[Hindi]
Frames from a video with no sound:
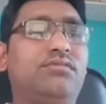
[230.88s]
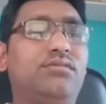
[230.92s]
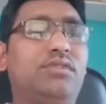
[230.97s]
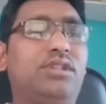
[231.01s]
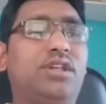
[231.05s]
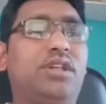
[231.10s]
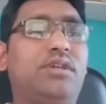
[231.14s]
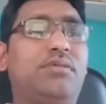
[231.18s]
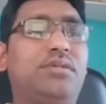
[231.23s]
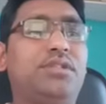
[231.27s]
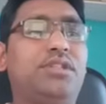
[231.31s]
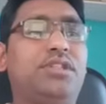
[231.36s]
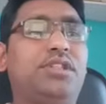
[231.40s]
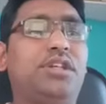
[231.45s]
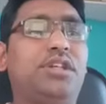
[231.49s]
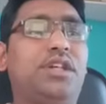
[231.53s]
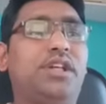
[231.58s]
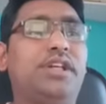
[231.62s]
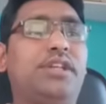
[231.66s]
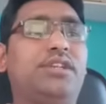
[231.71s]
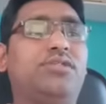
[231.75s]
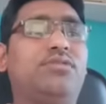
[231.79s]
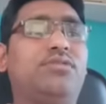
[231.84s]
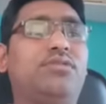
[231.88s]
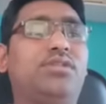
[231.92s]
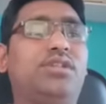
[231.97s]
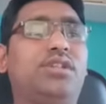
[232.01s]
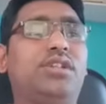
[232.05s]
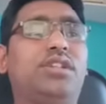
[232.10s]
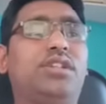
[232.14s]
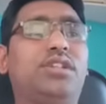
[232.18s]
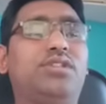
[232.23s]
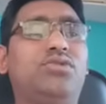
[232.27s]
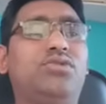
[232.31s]
फटाफट इसका राइट आंसर
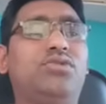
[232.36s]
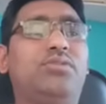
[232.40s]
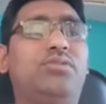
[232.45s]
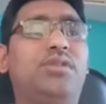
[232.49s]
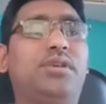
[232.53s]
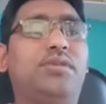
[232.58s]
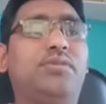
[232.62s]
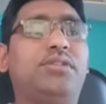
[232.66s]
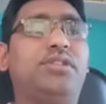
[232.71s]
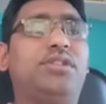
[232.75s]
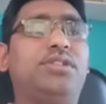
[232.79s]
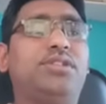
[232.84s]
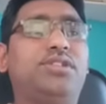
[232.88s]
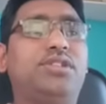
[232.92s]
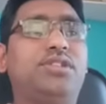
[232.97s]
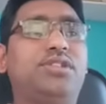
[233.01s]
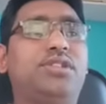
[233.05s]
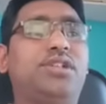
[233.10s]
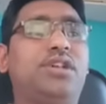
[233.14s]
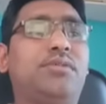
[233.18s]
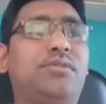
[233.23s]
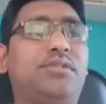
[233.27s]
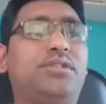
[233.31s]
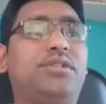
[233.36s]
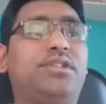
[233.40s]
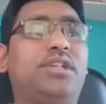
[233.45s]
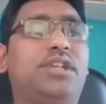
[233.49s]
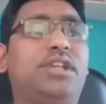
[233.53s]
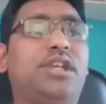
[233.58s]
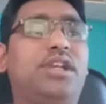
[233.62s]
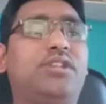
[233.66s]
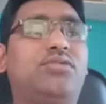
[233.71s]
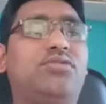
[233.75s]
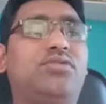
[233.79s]
कर दें जो भी आपकी दृष्टि से यहाँ पर
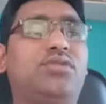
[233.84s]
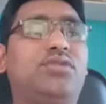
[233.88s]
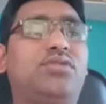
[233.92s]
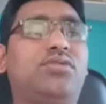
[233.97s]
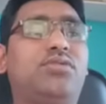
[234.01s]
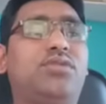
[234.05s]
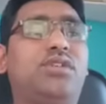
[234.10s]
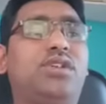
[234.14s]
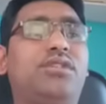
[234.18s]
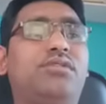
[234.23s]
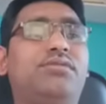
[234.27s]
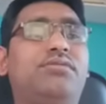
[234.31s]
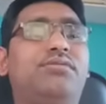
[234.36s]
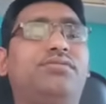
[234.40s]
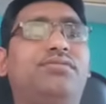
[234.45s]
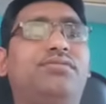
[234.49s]
सही आंसर होगा